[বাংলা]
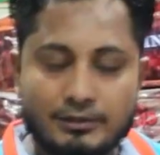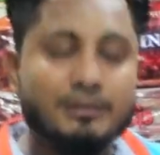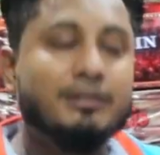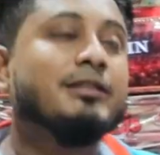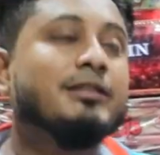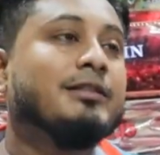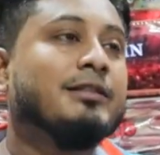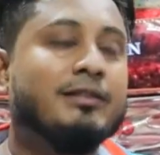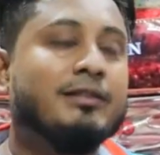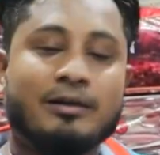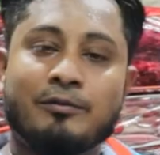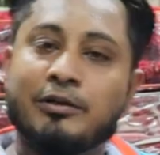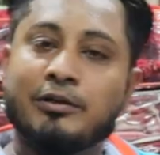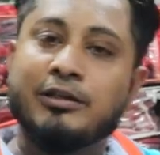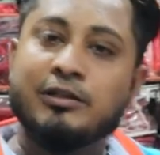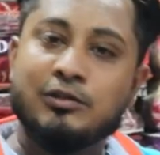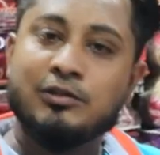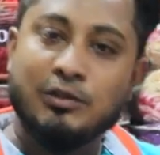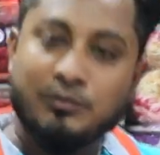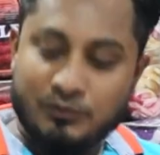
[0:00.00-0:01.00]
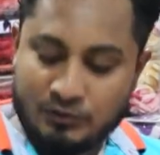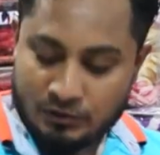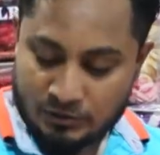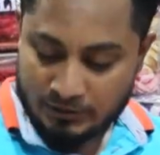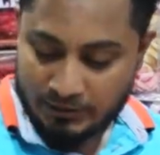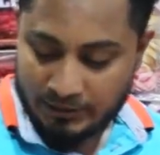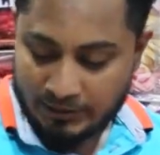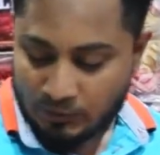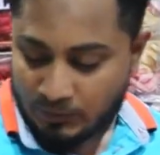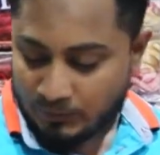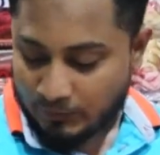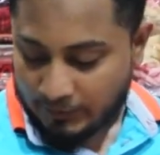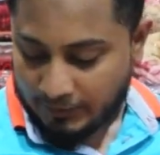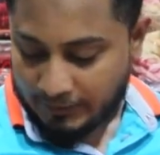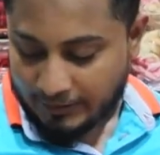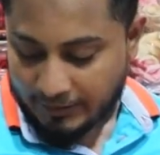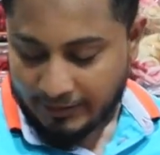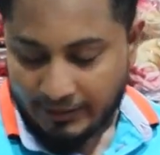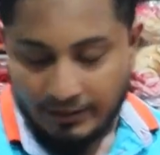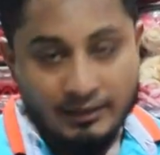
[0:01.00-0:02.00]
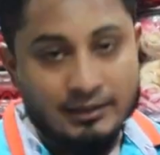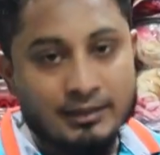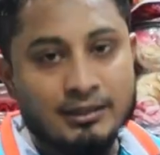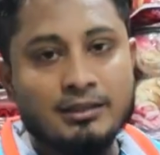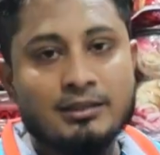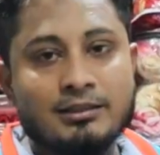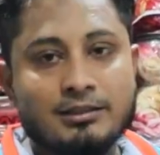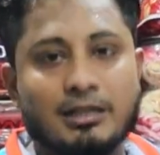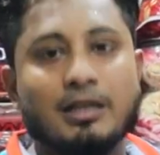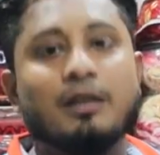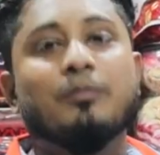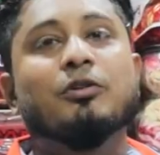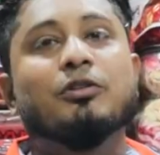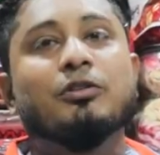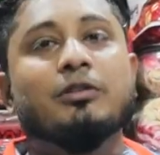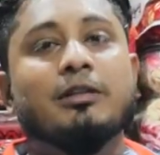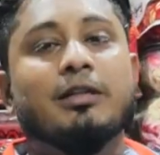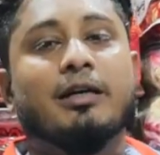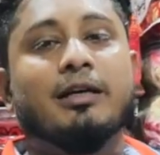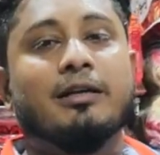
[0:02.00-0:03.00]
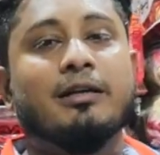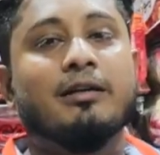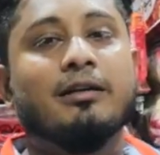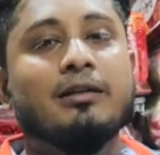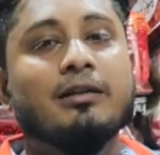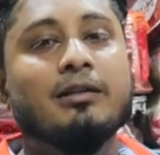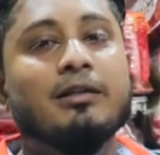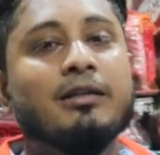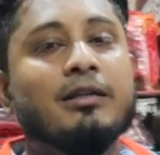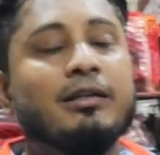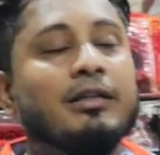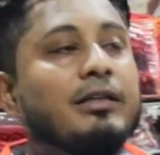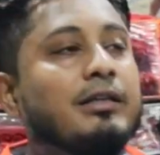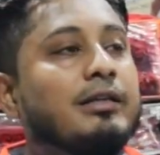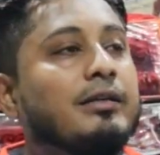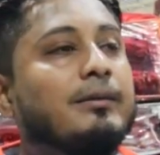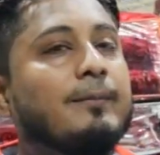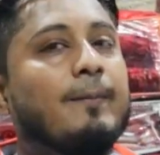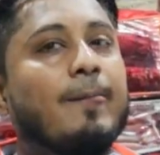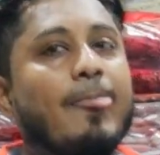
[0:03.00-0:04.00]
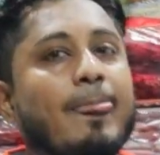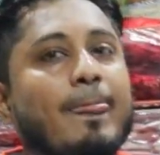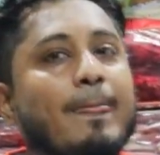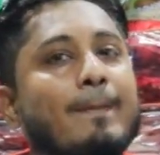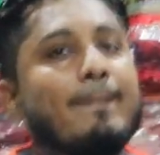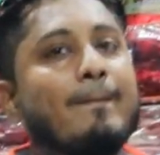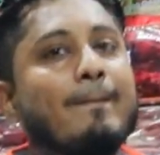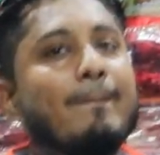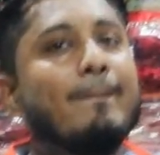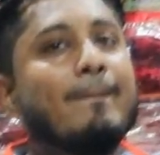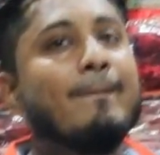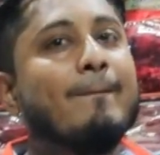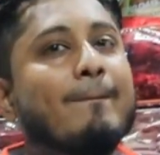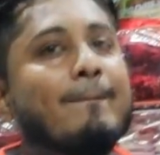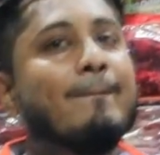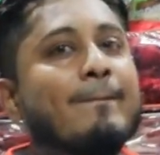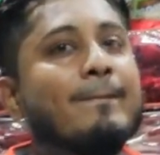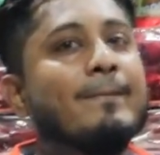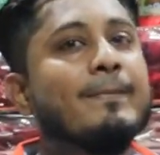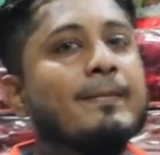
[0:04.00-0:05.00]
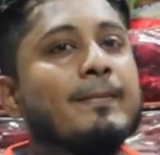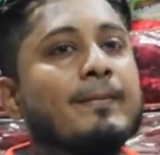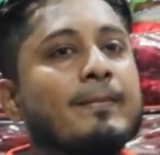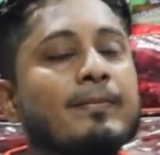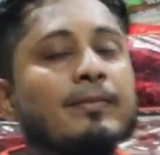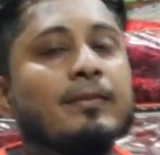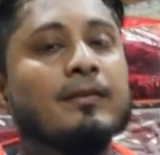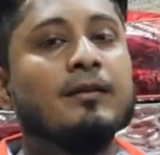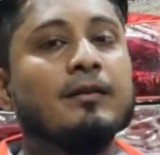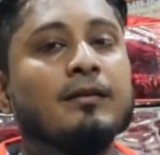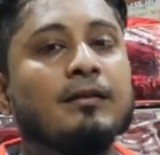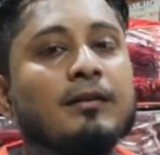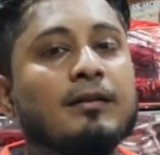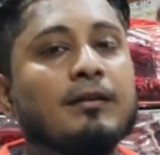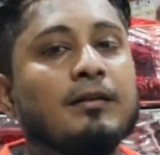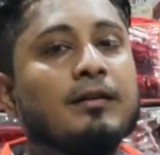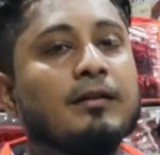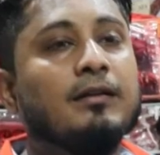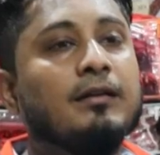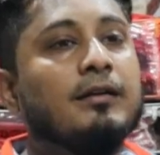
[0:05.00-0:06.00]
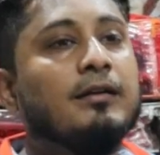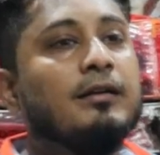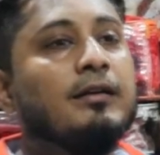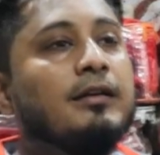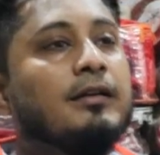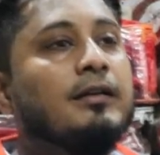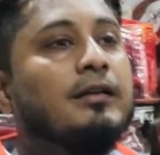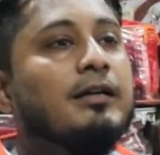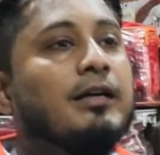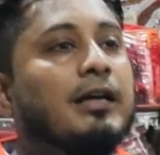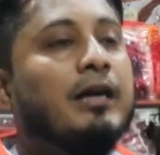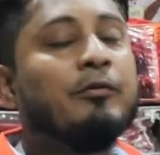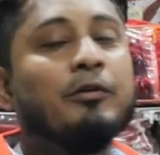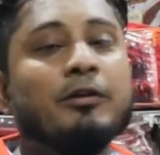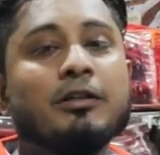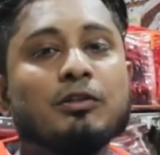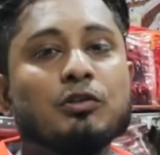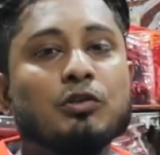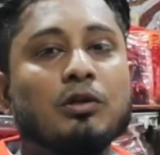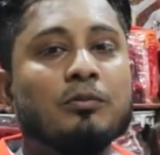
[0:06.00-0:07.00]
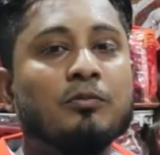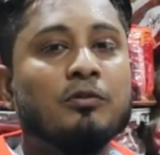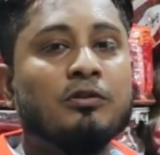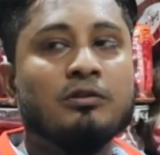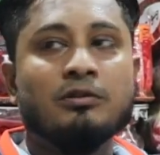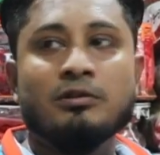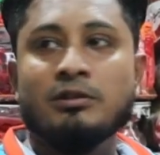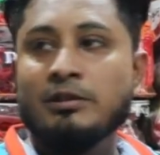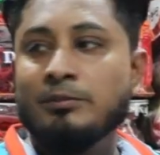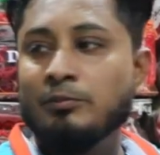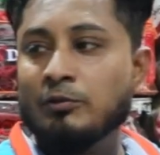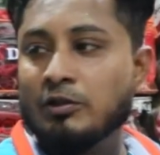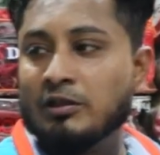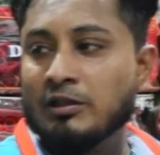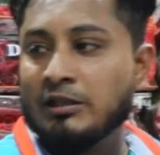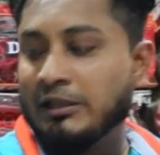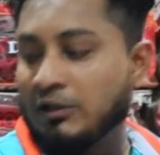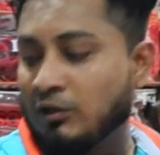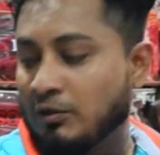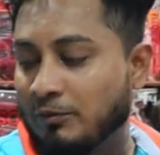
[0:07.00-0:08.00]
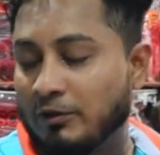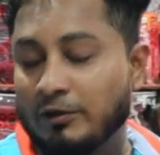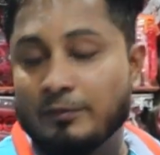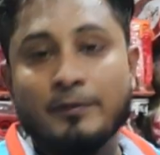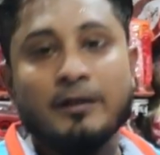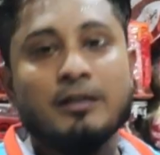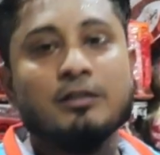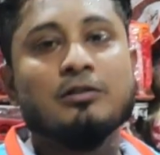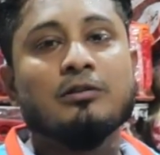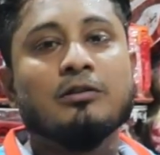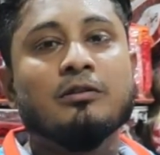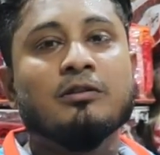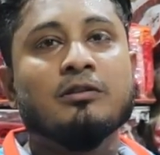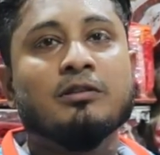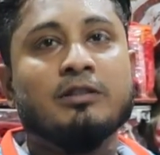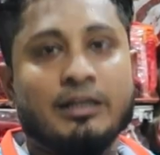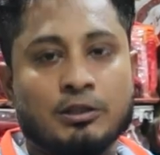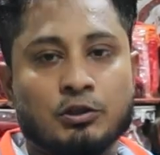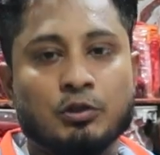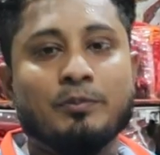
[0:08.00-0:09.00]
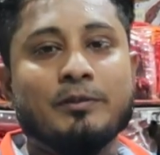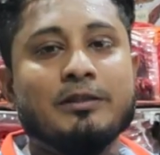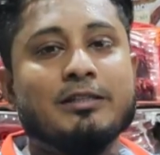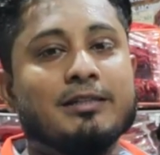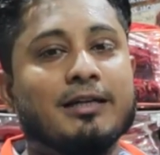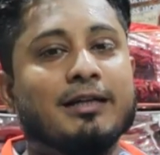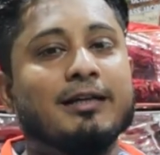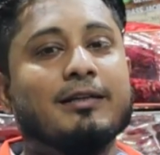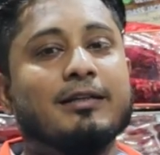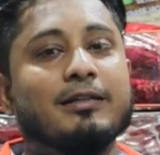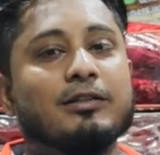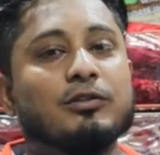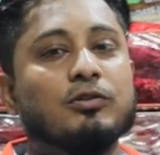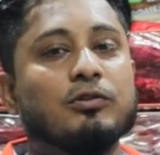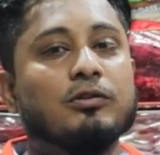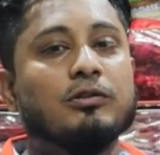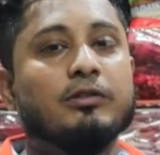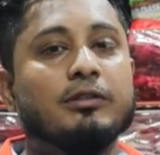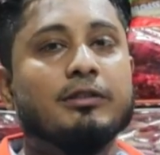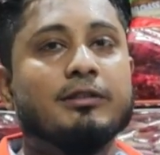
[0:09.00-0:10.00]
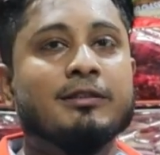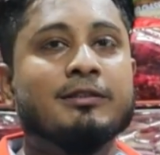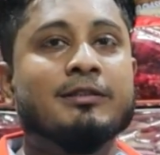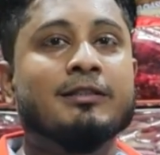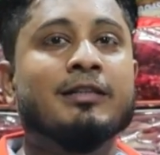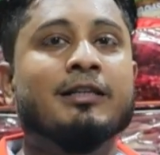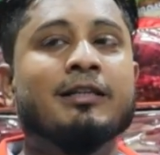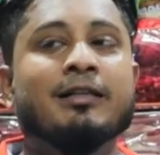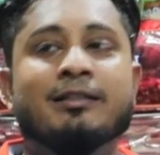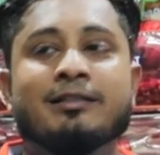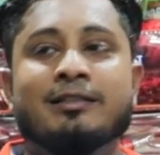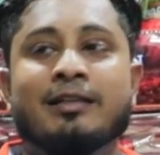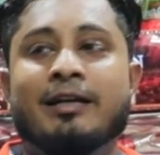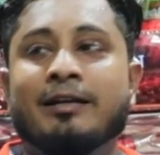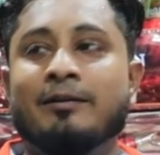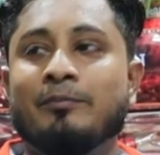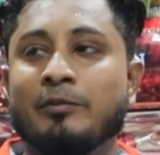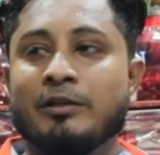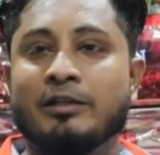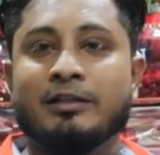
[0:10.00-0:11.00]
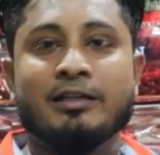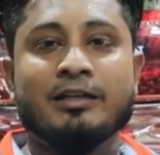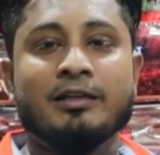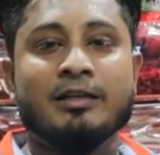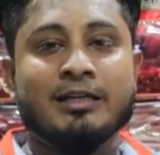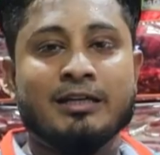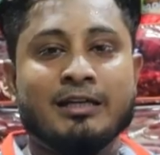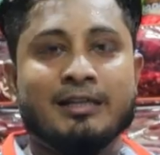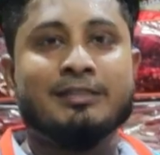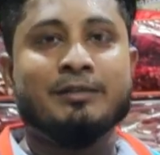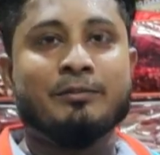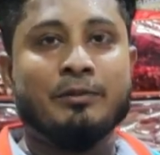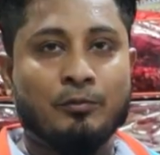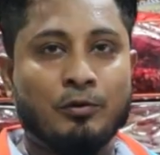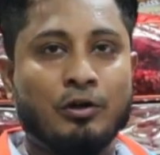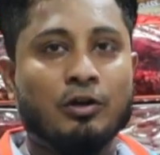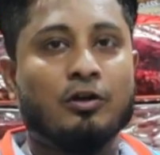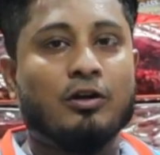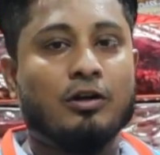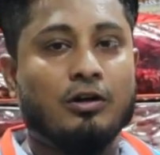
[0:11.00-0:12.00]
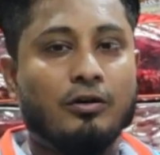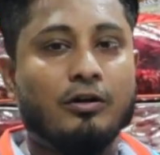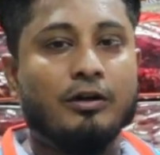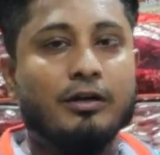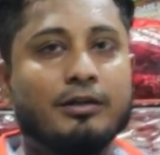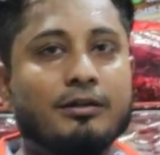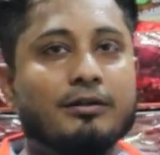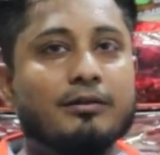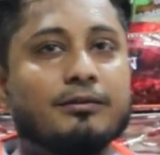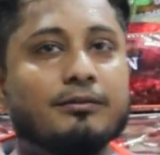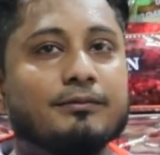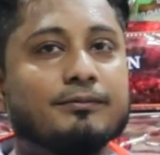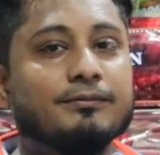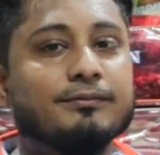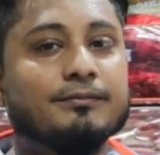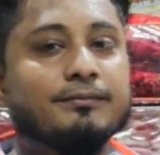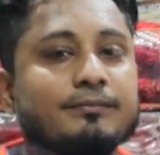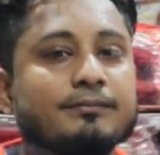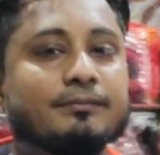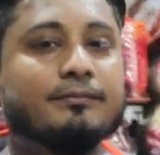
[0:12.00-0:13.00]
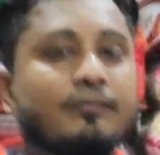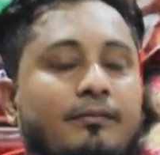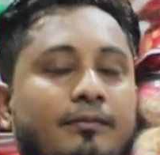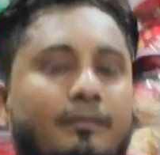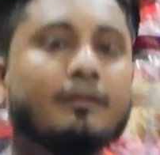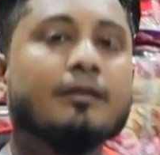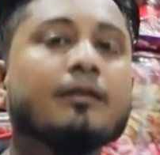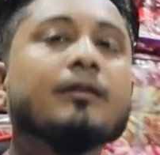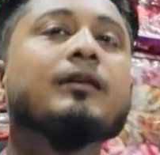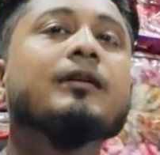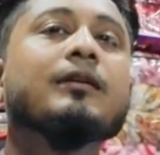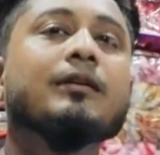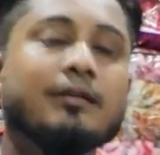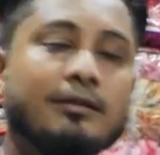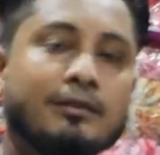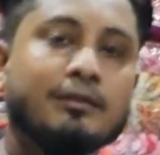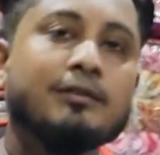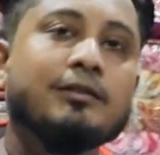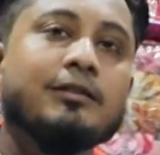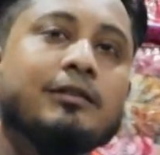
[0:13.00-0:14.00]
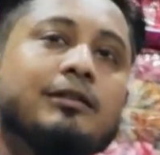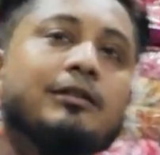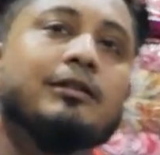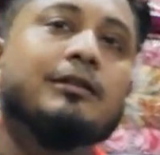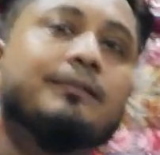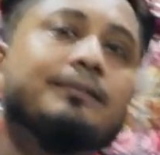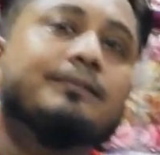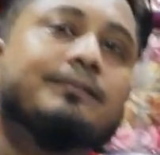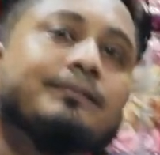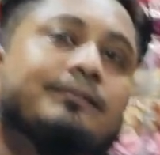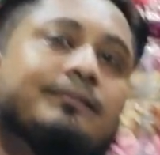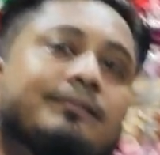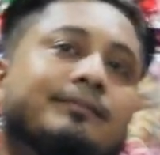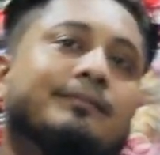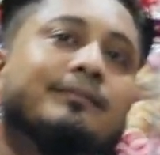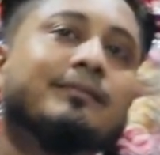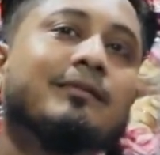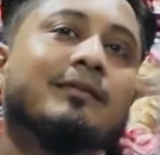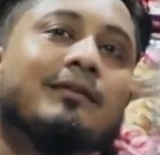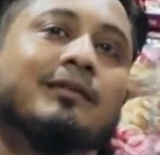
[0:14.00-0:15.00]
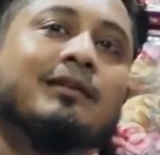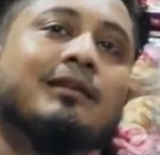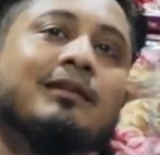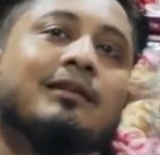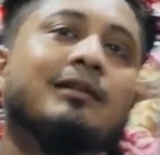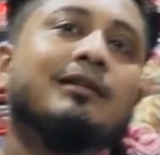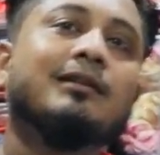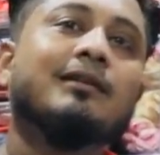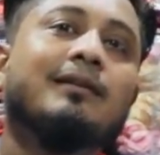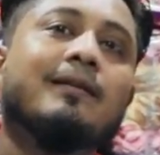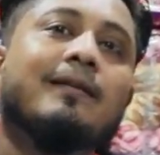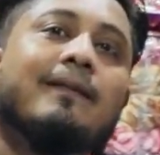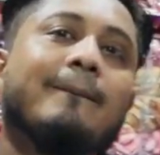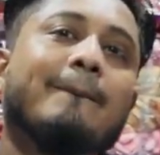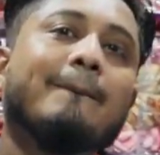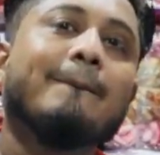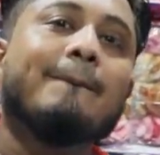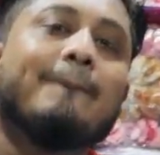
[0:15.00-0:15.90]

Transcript: জি জি জি আমাদের সব ধরনের কম্বলই থাকে আচ্ছা। সারা বছরই থাকে আচ্ছা আপনার এখানে কম্বলের প্রাইস সর্বনিম্ন কত থেকে শুরু স্টার্টিং আমাদের সর্বনিম্ন কম্বলের প্রাইস হলো একশো টাকা থেকে শুরু হয়েছে যেটা আচ্ছা, আচ্ছা। ত্রাণ ভিত্তিক কাজে ব্যবহার করা হয় আচ্ছা আচ্ছা বিভিন্ন যারা ত্রাণ কেন্দ্রে আর কি দিতে চান তারা কিন্তু এই